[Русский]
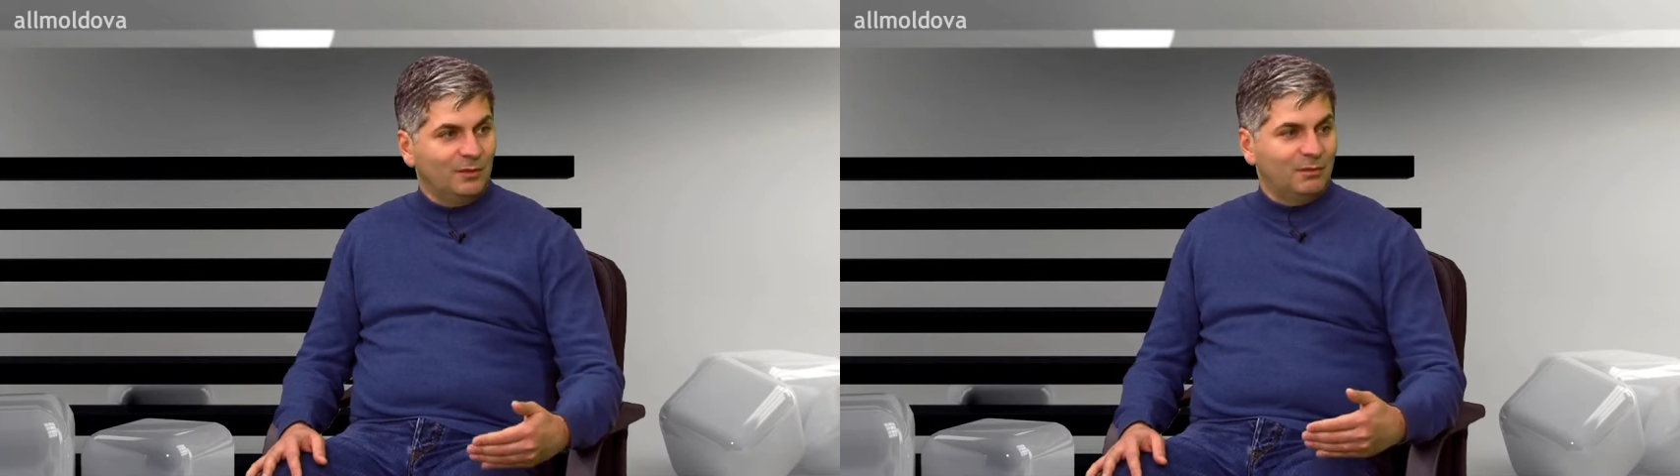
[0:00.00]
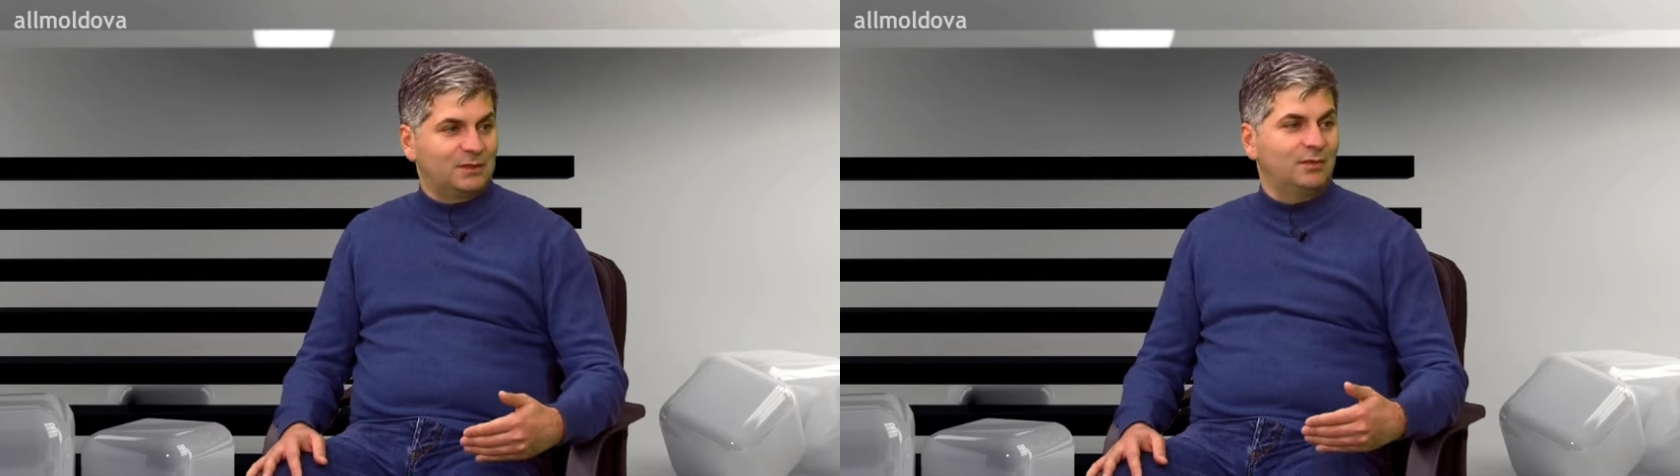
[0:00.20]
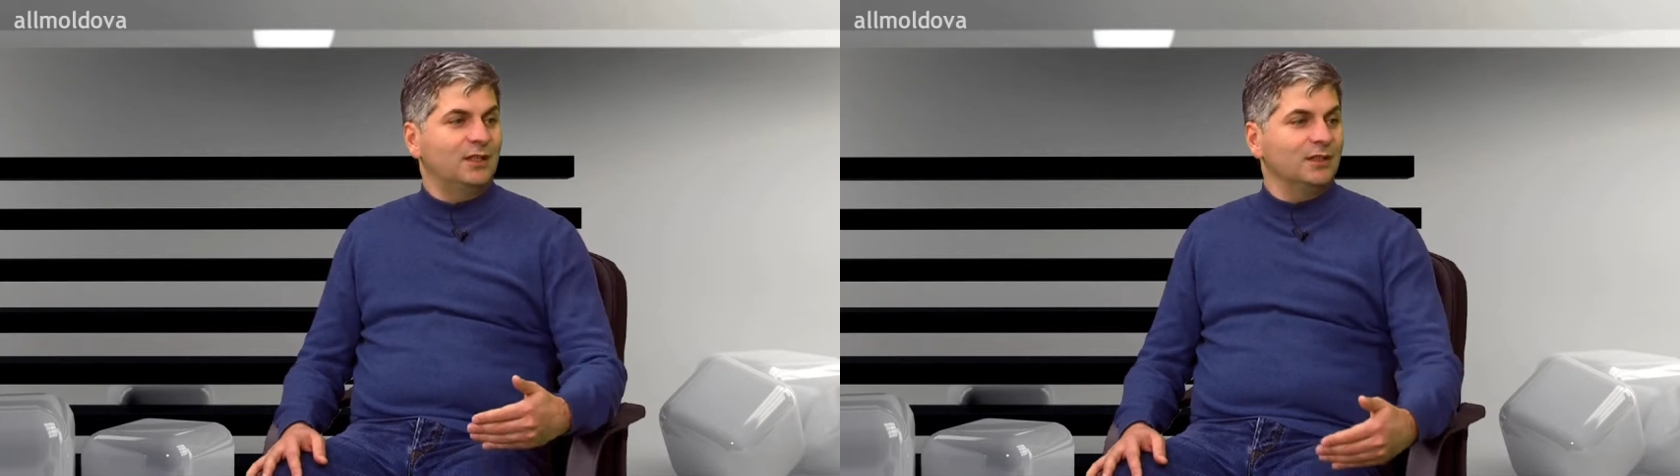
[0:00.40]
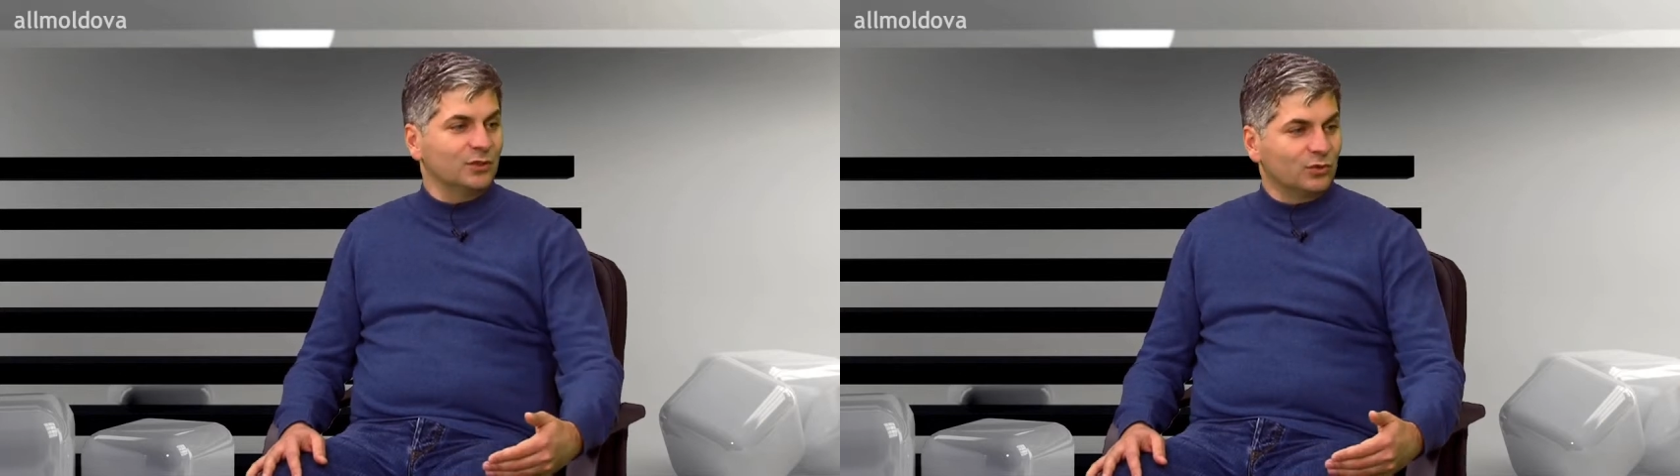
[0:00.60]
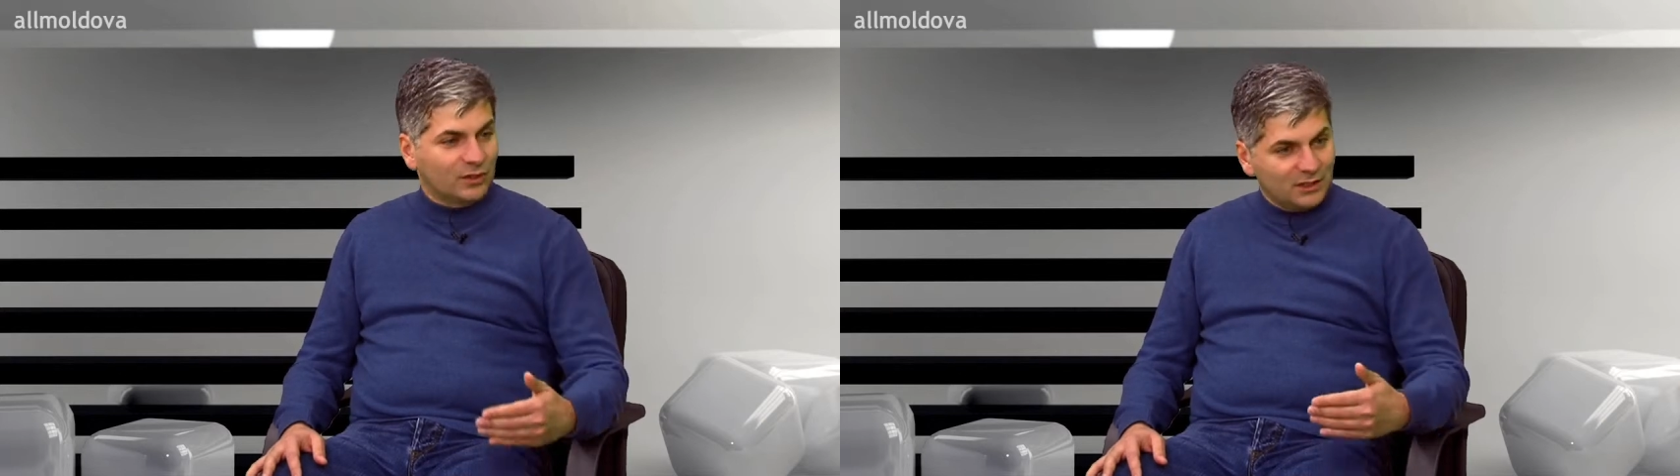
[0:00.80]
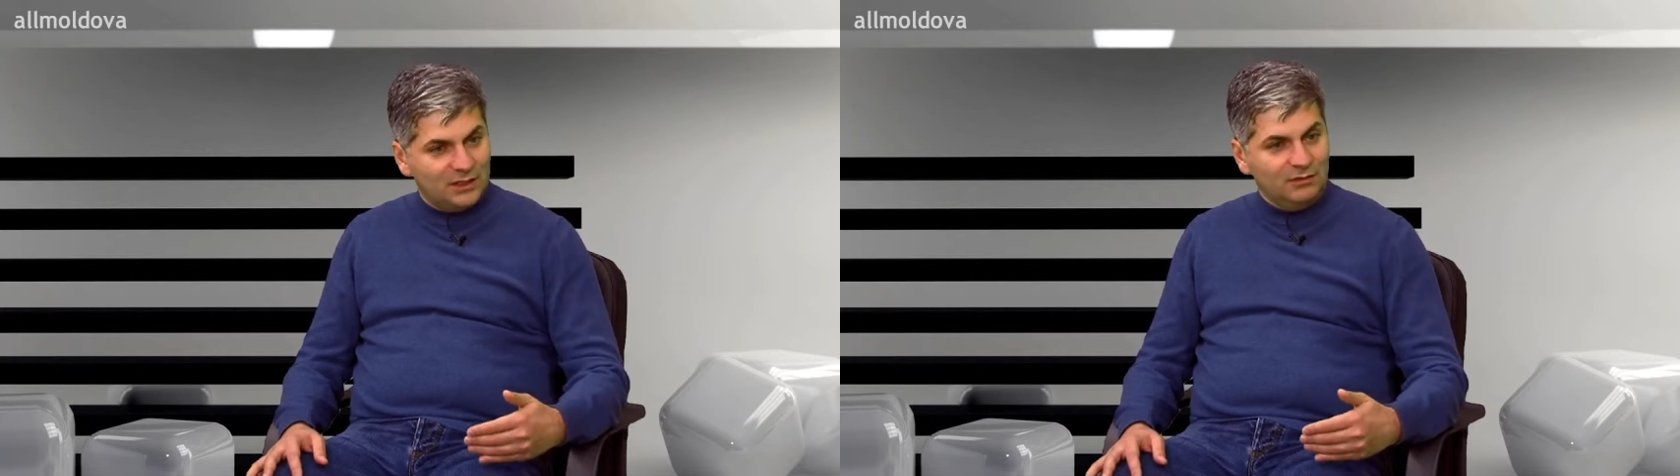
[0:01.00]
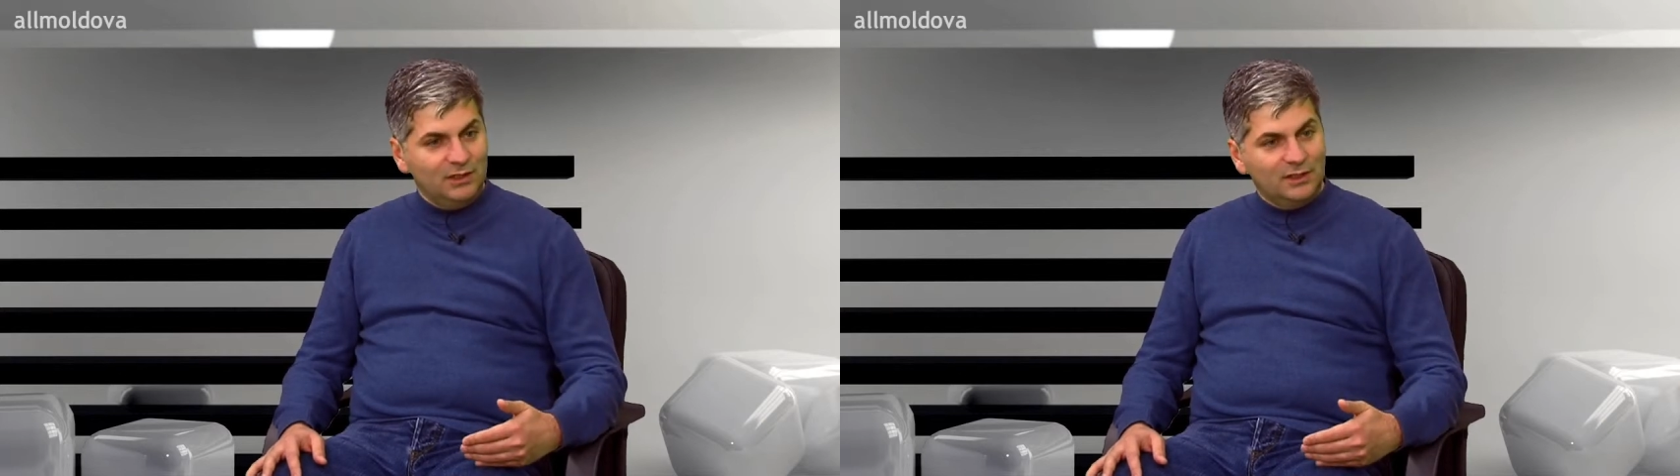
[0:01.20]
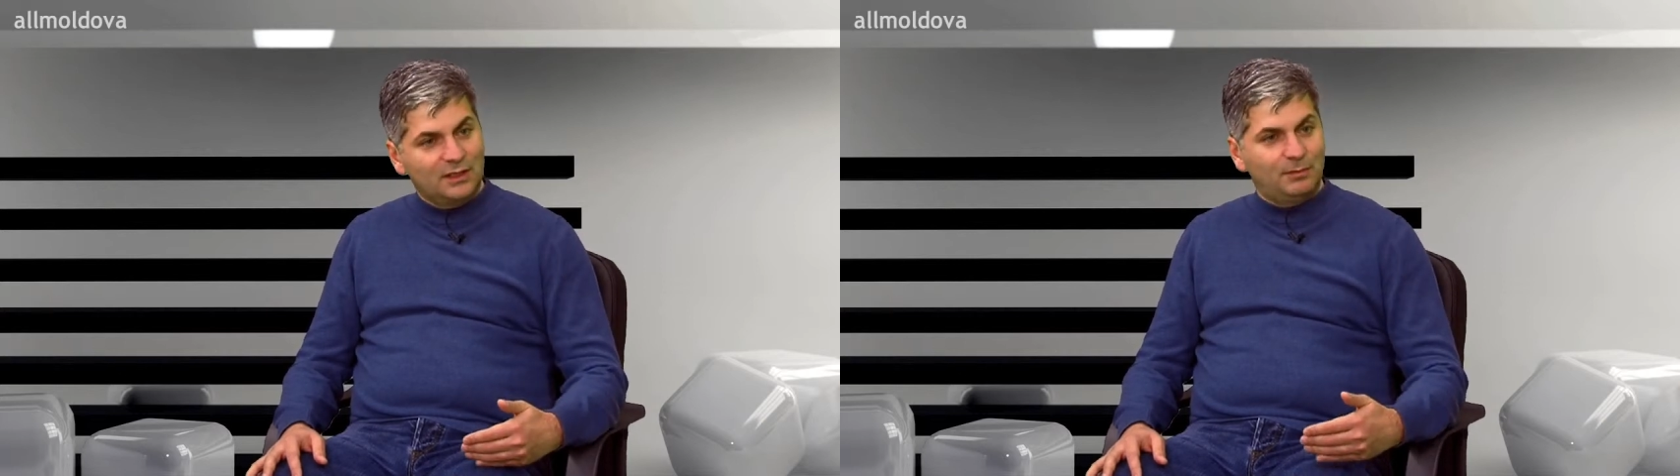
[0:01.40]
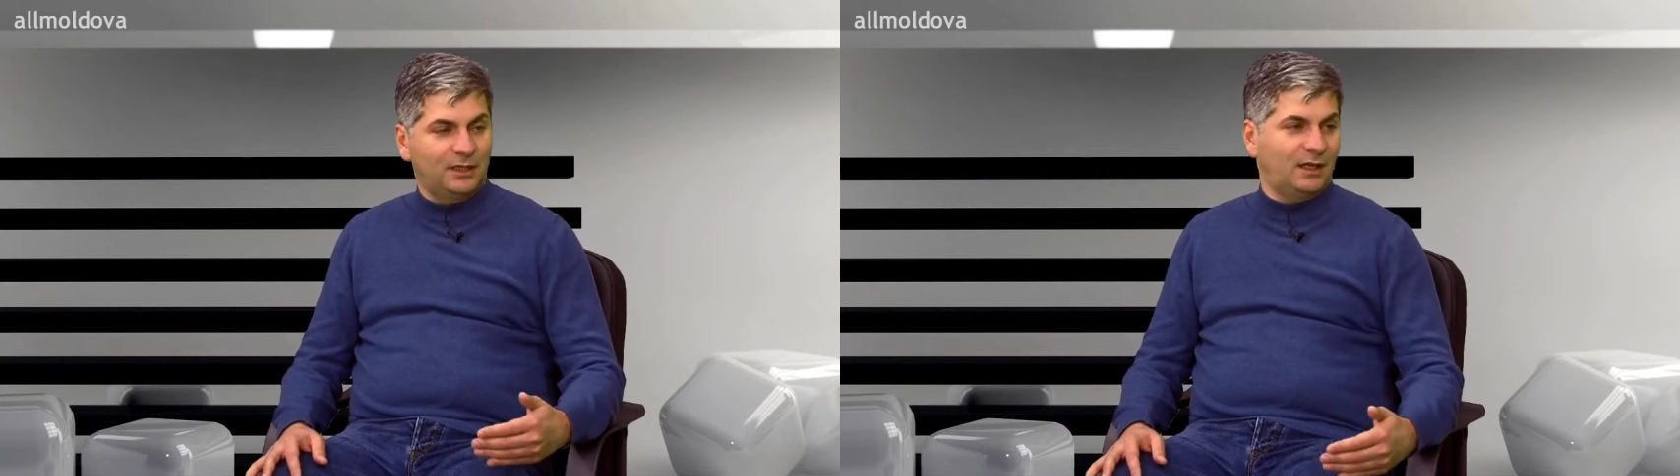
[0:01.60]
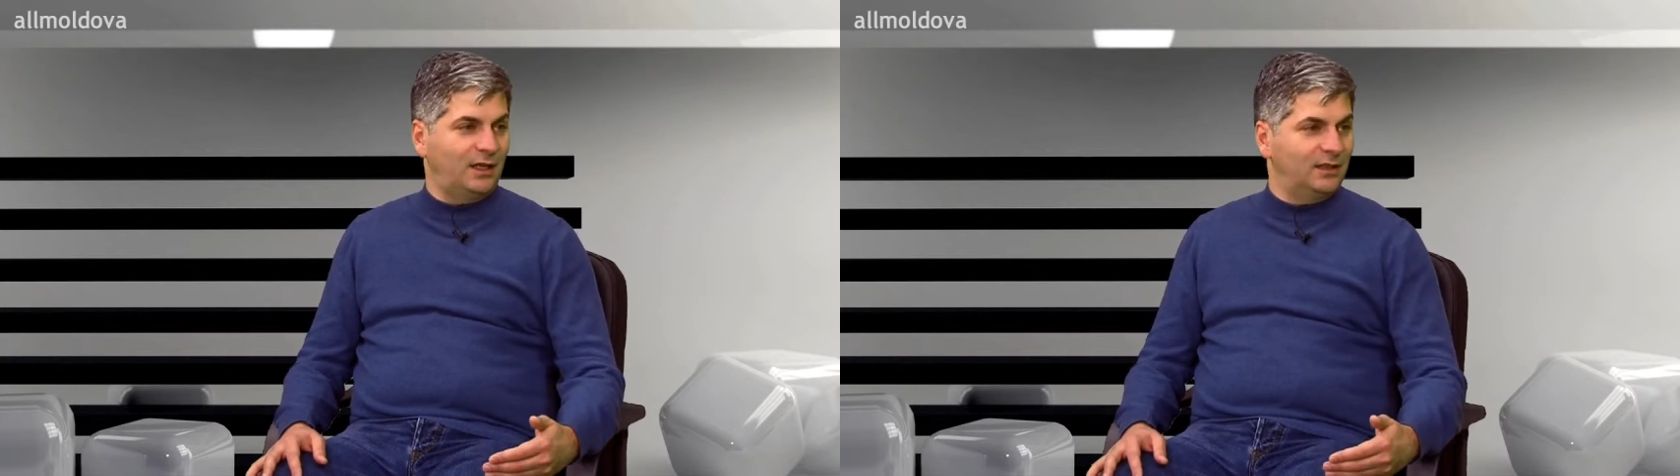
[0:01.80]
Посмотрел игру, красивая игра,
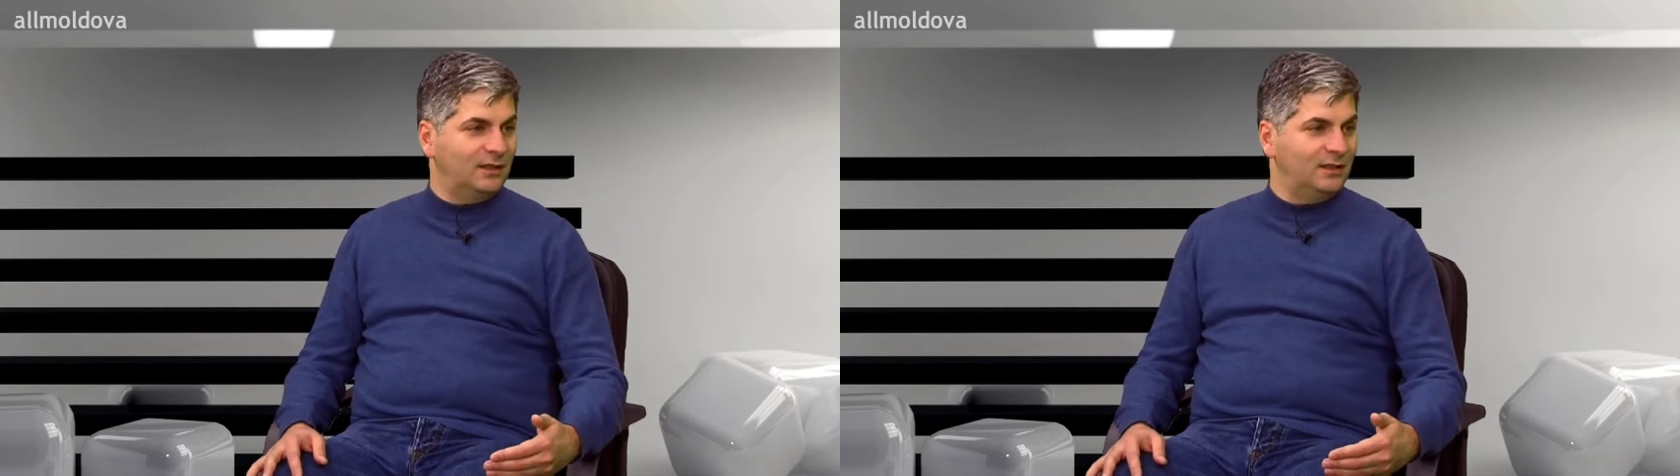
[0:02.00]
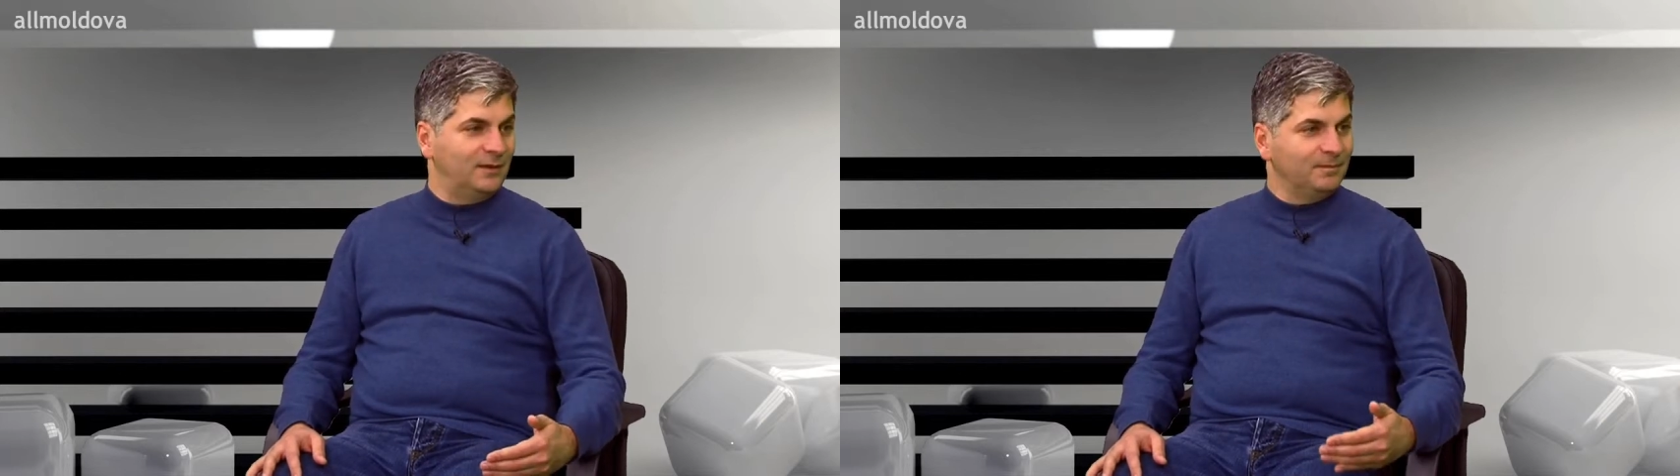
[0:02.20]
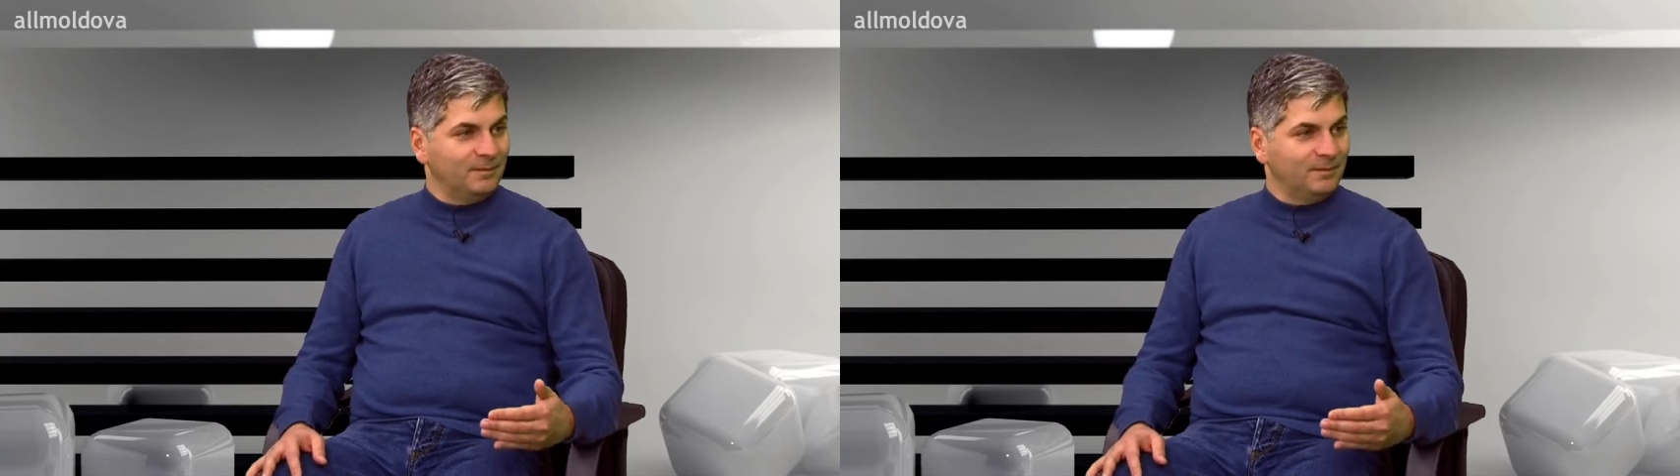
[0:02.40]
плохая игра,